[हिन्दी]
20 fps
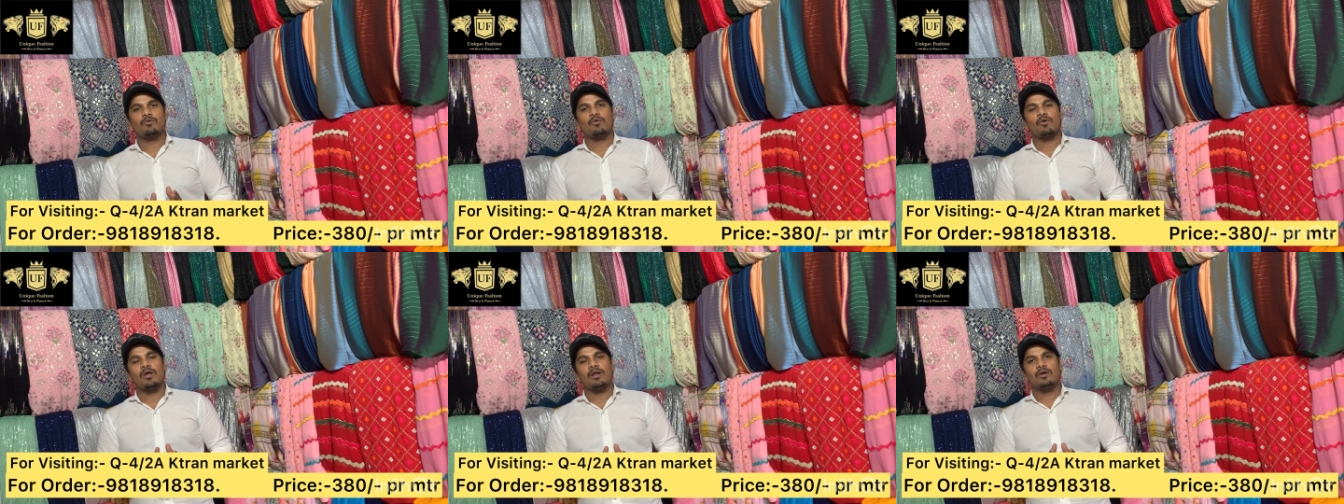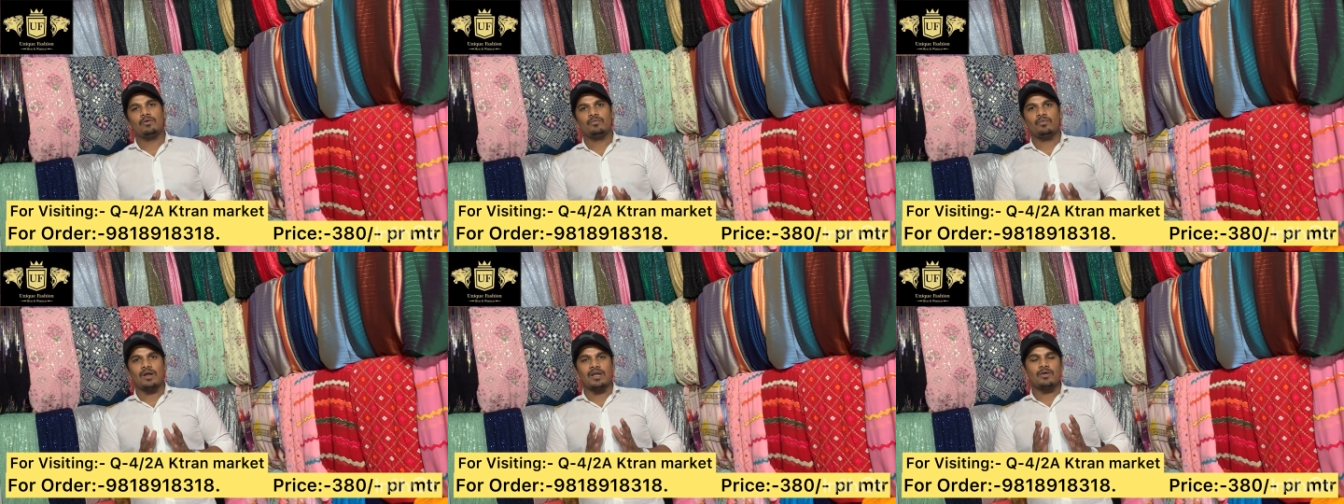
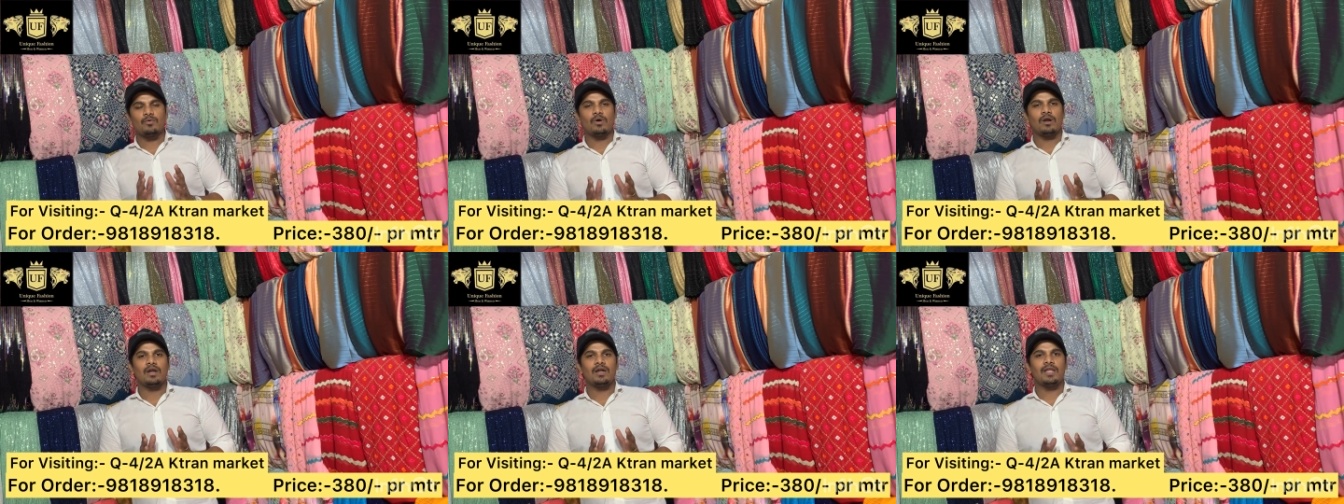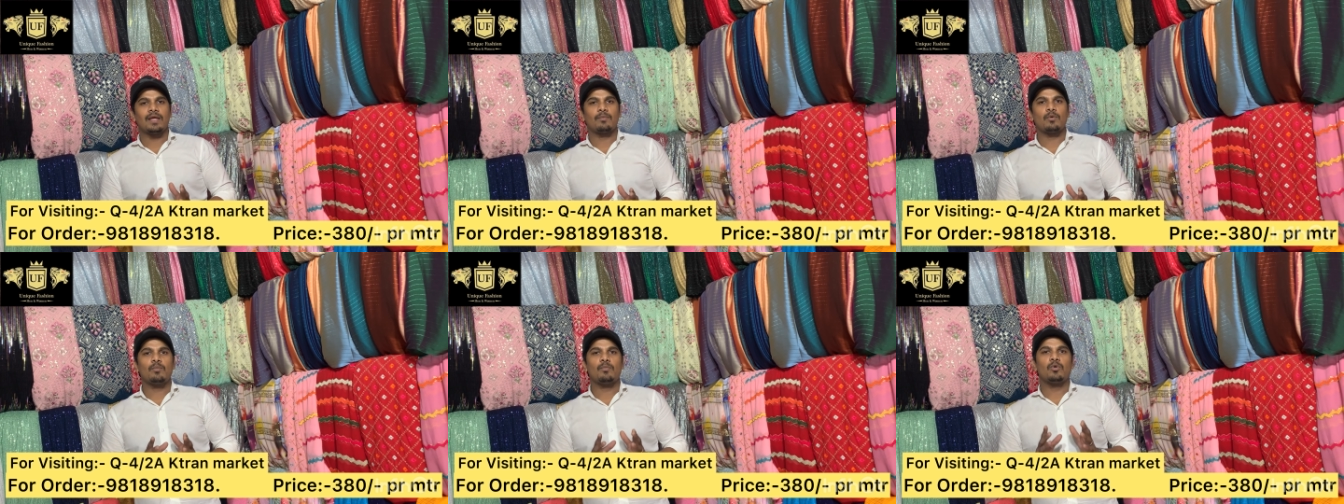वाली क्वालिटी
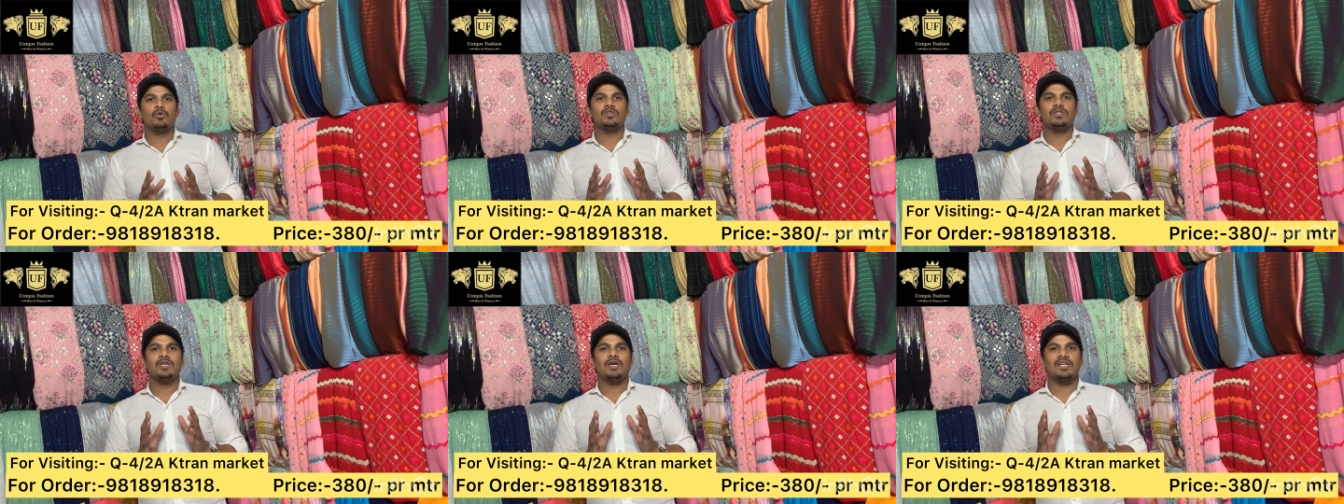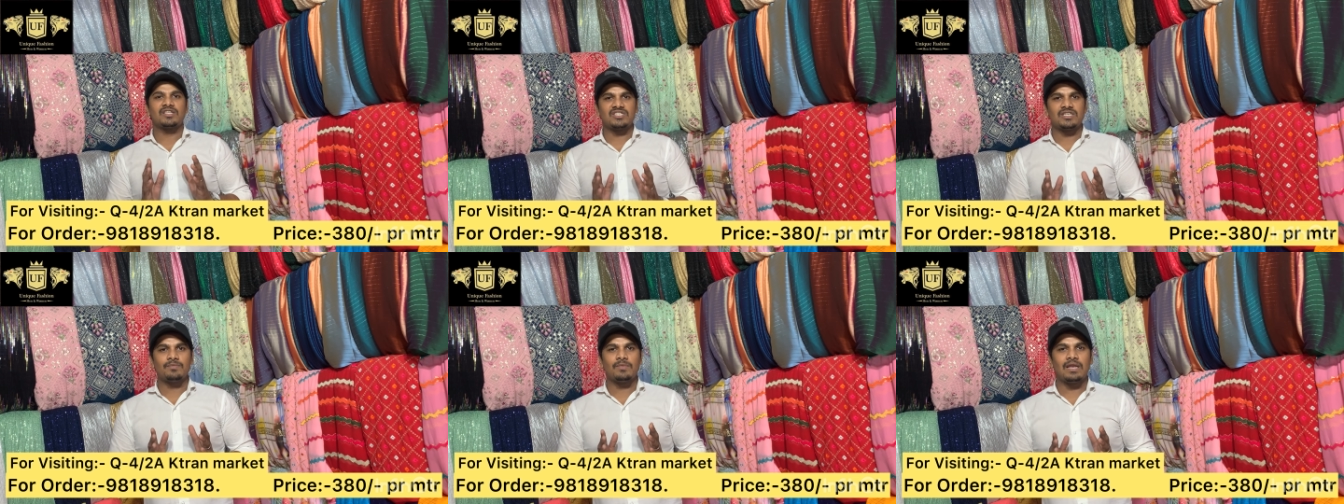आपको बहुत ही
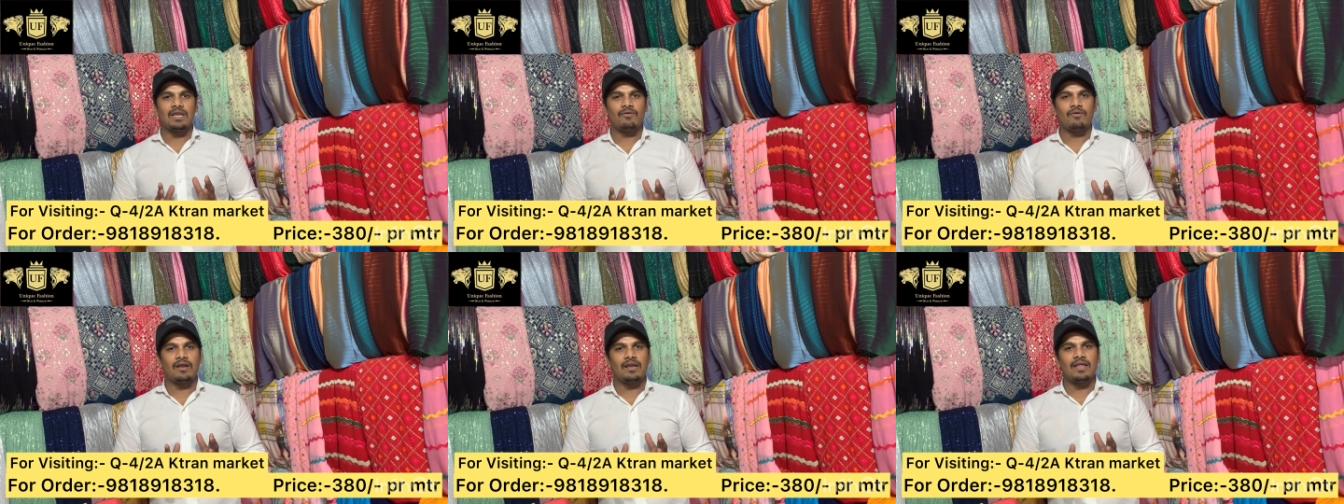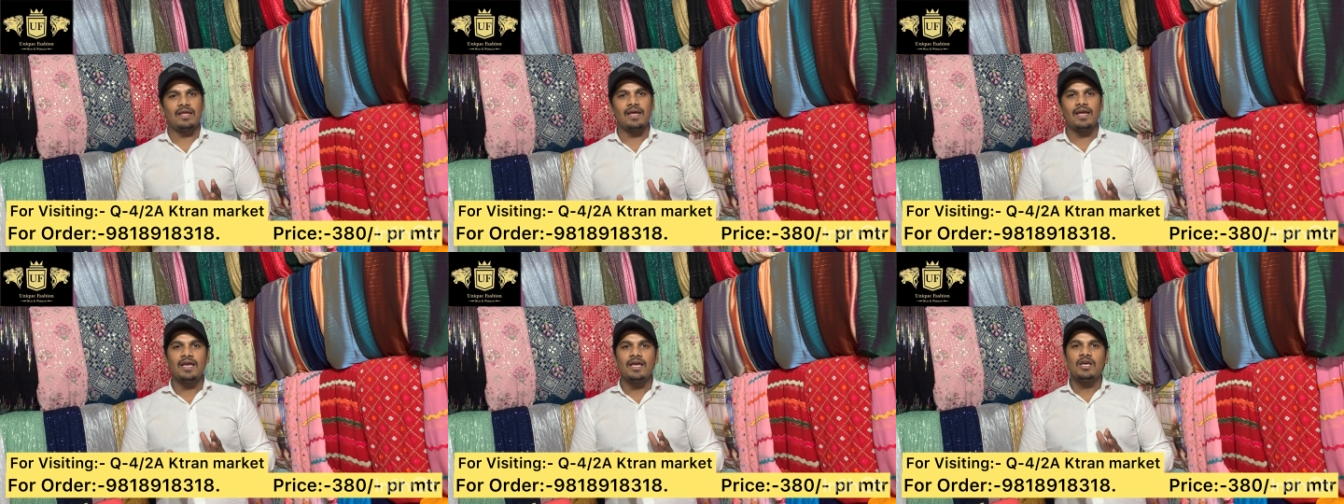अच्छी मिलने वाली है